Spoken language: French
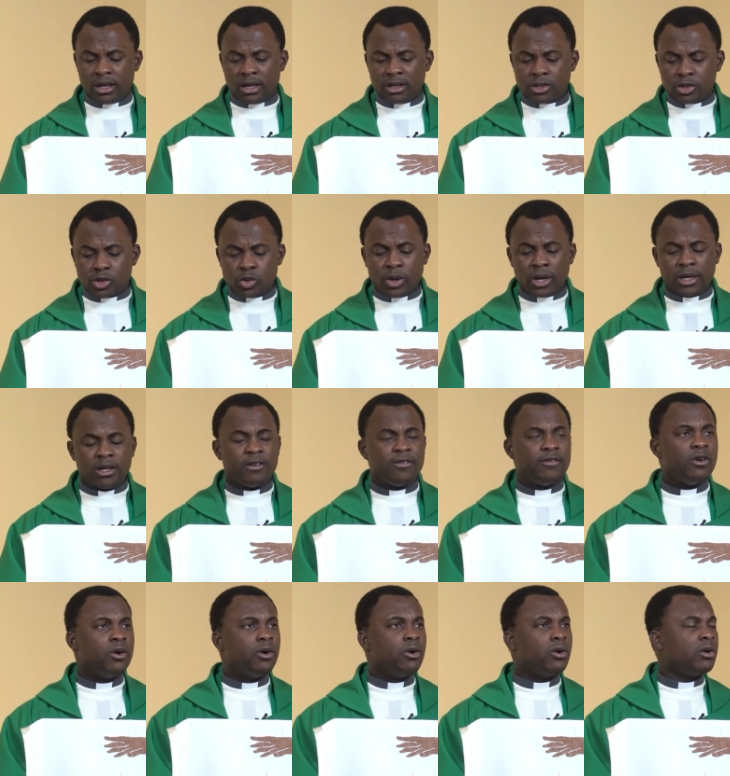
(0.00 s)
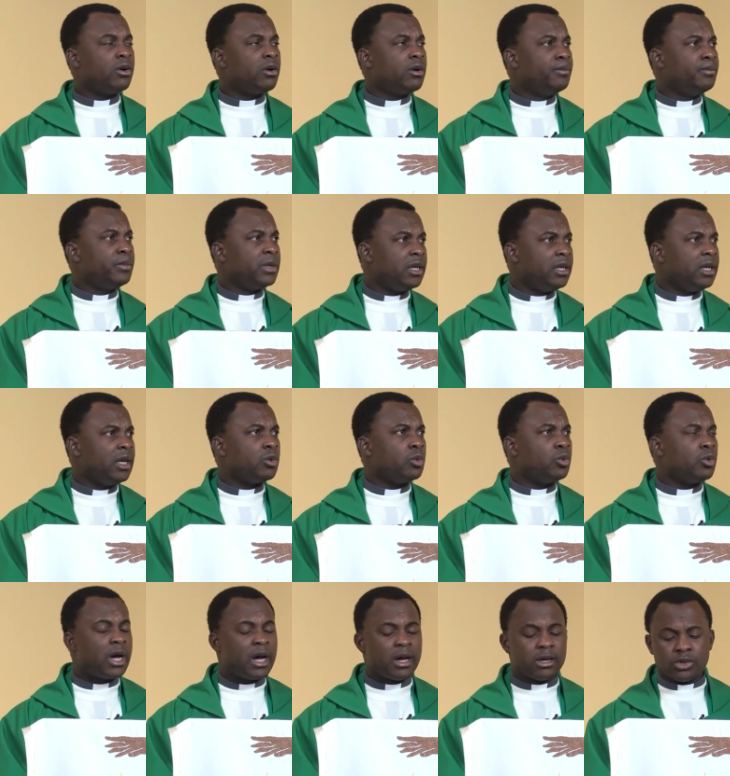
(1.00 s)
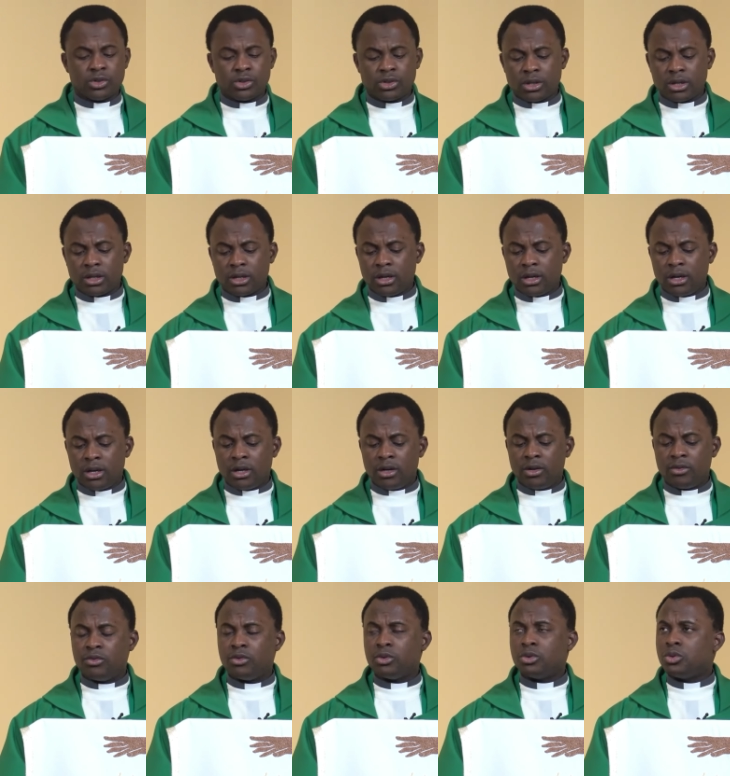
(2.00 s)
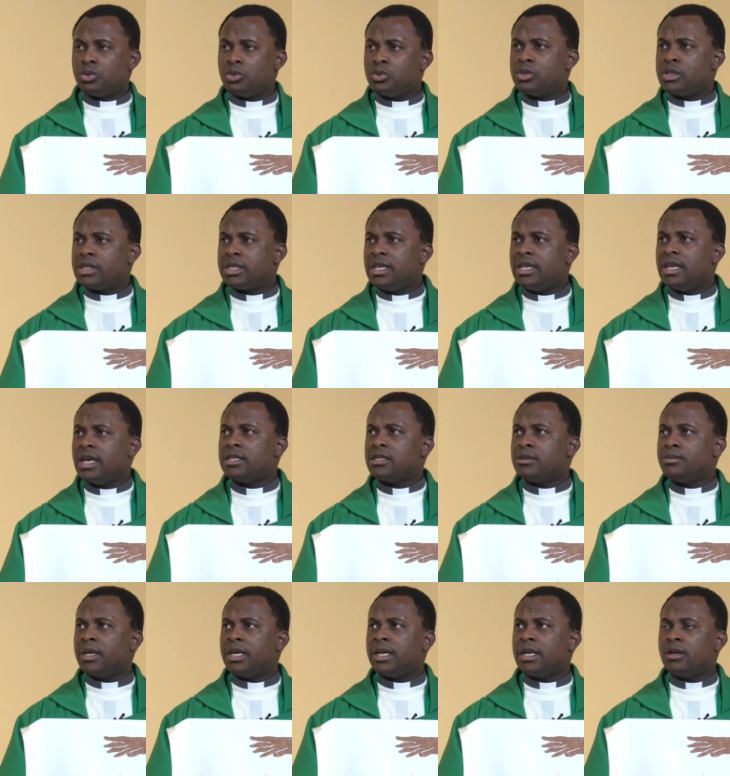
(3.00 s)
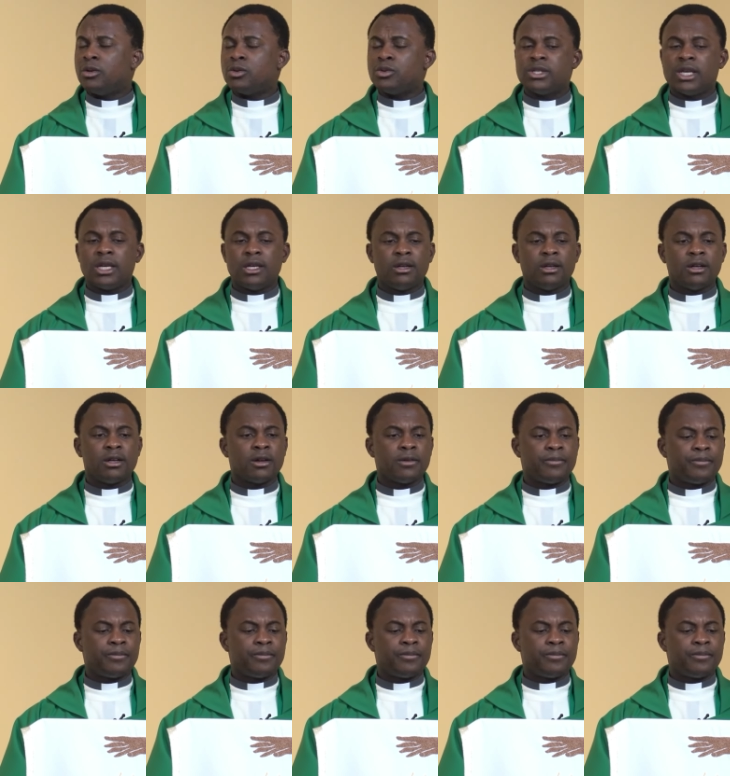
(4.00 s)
Soyez forts, prenez courage, vous tous qui espérez le Seigneur.